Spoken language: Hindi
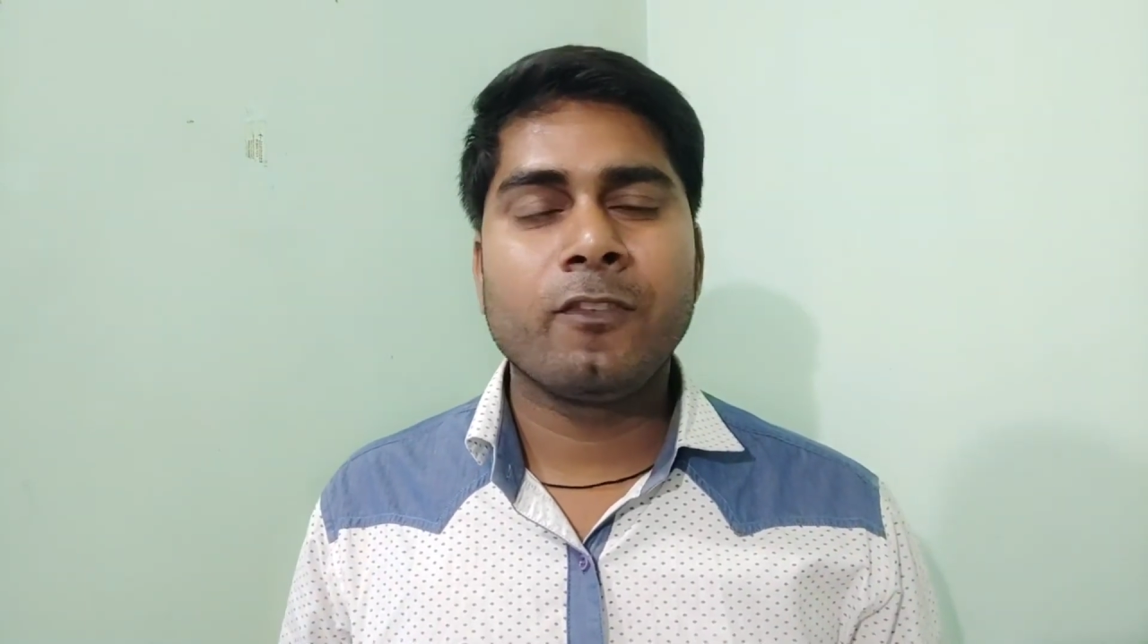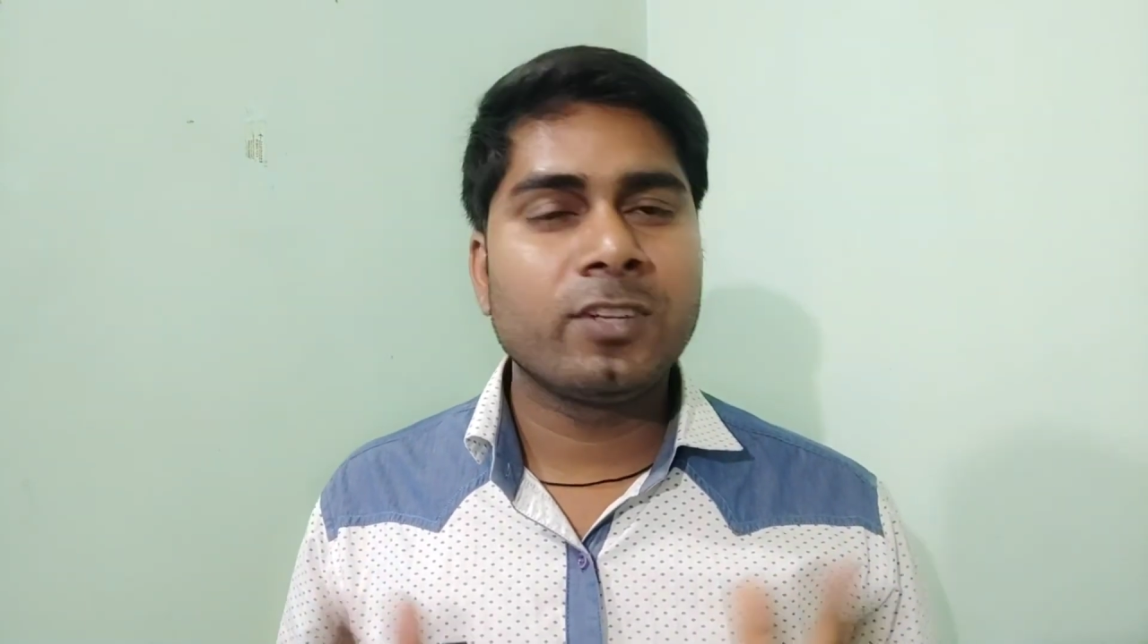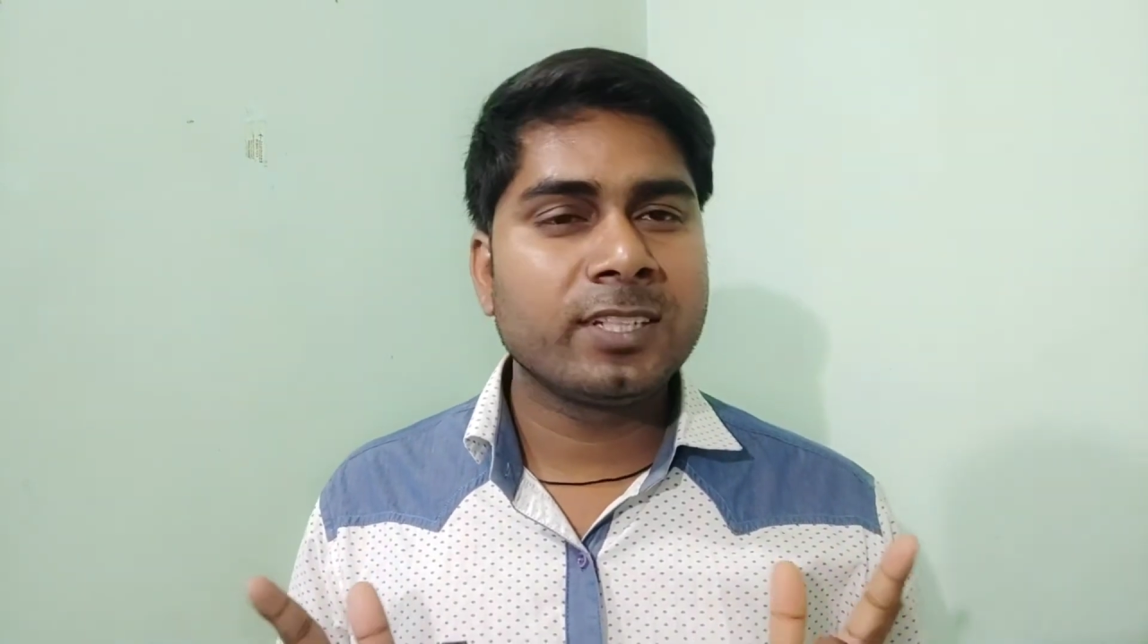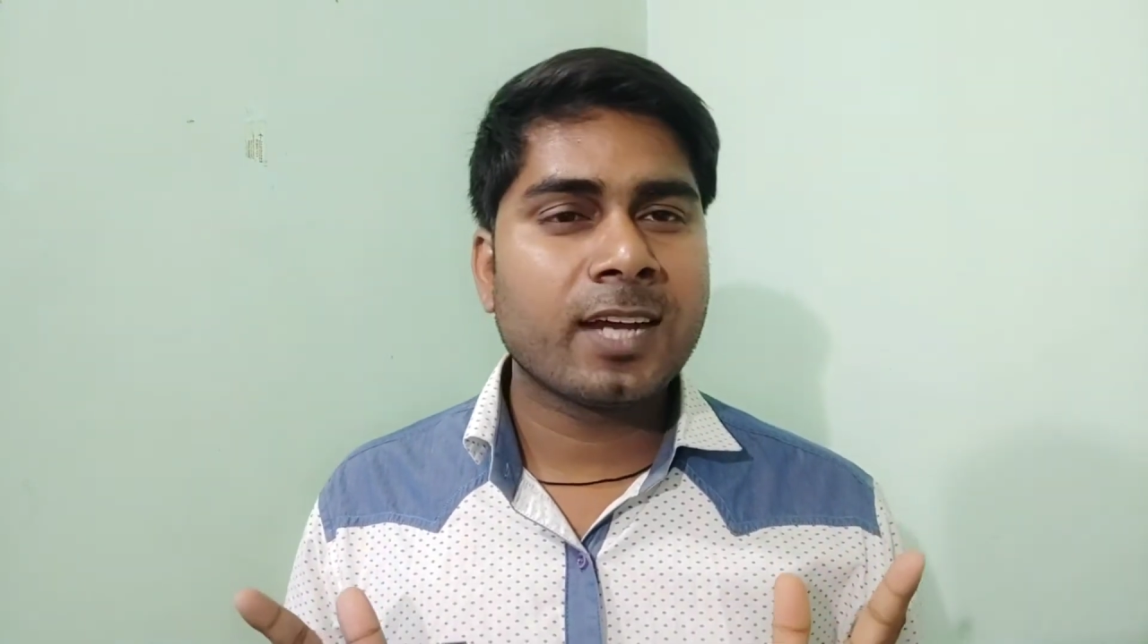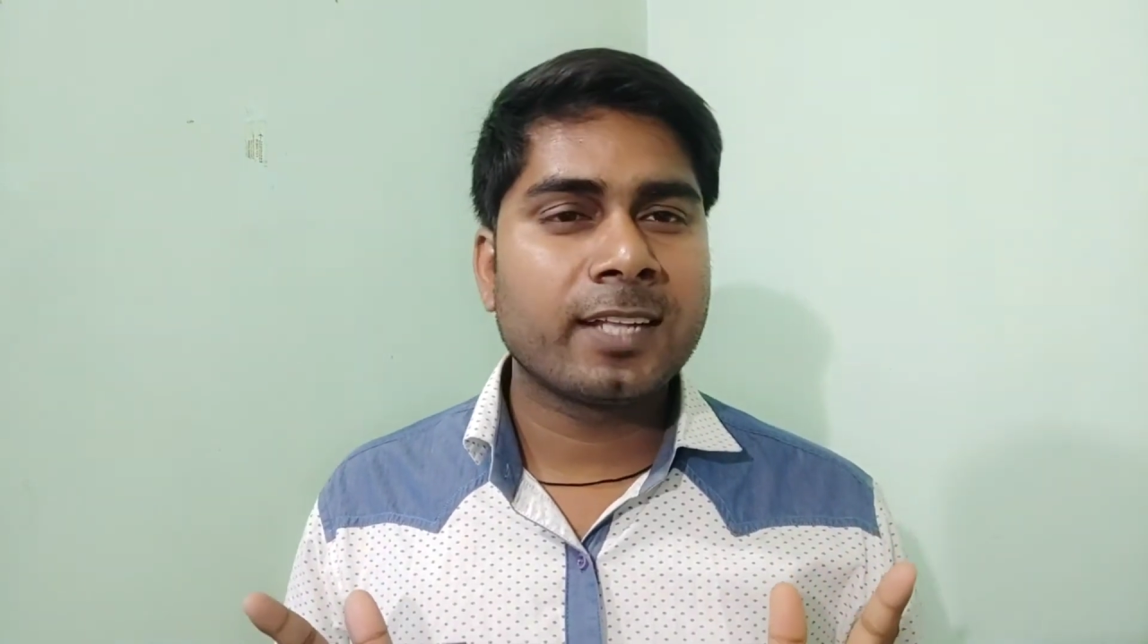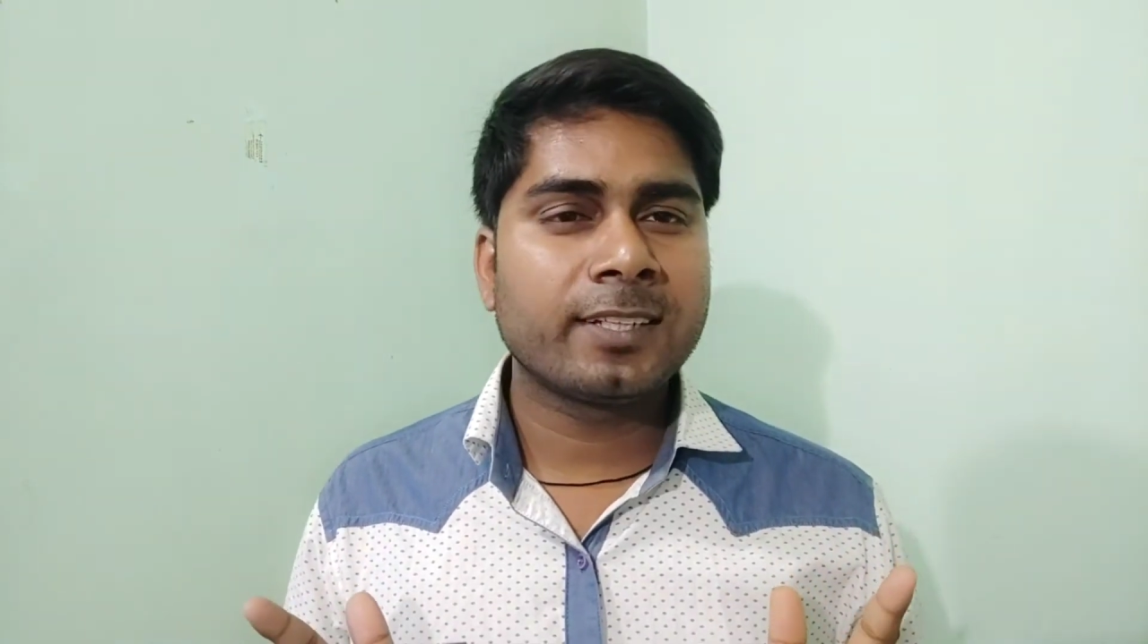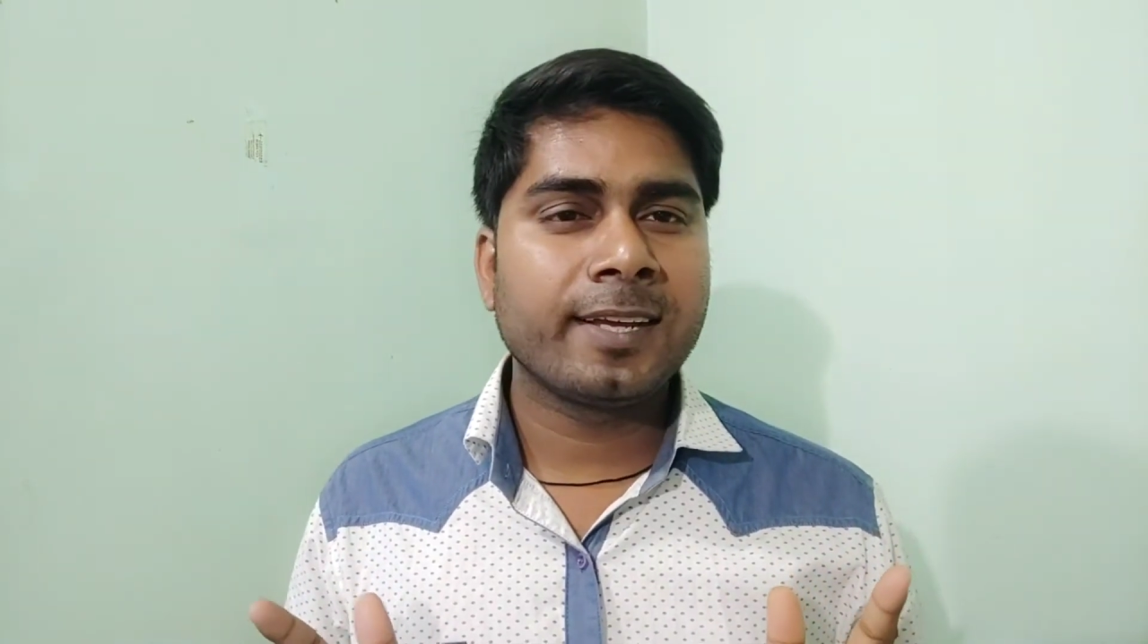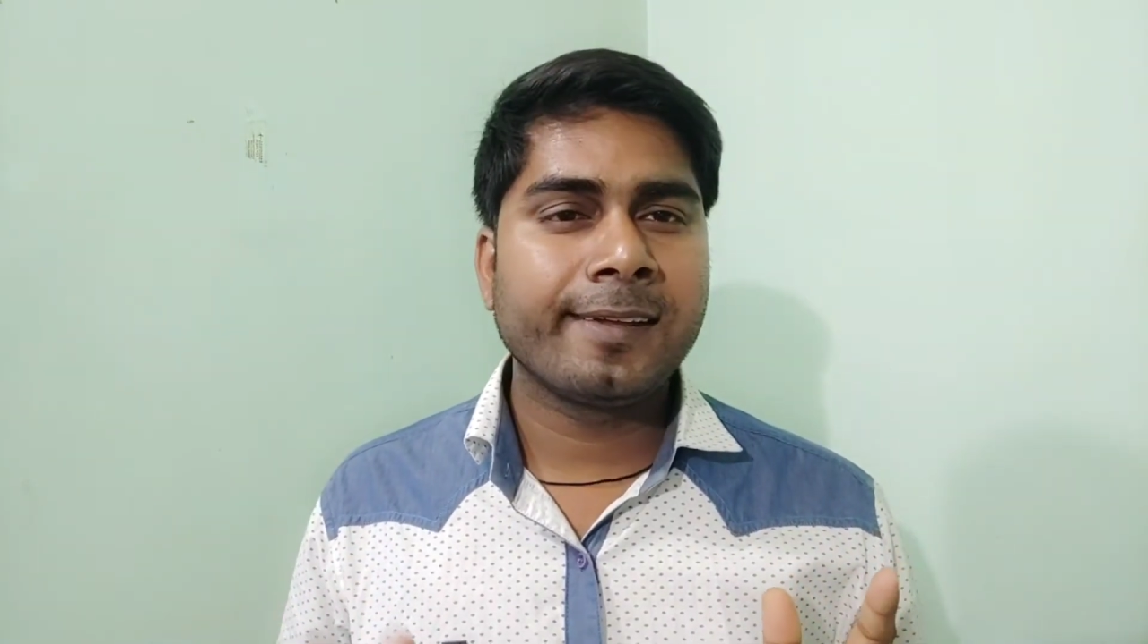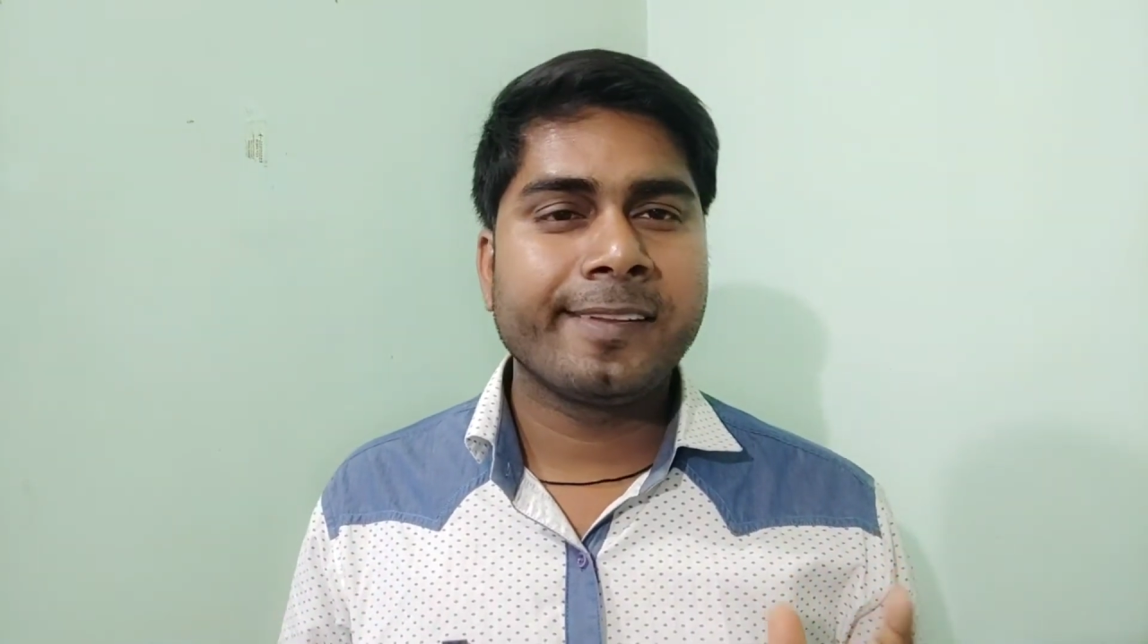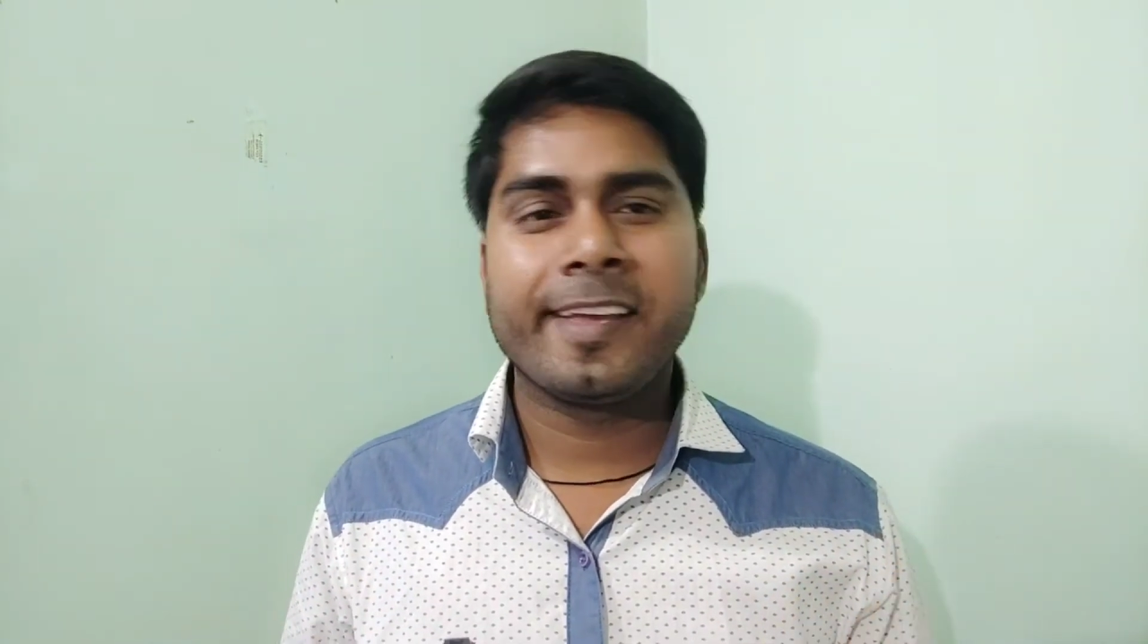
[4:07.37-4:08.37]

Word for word: वो दिखाते हैं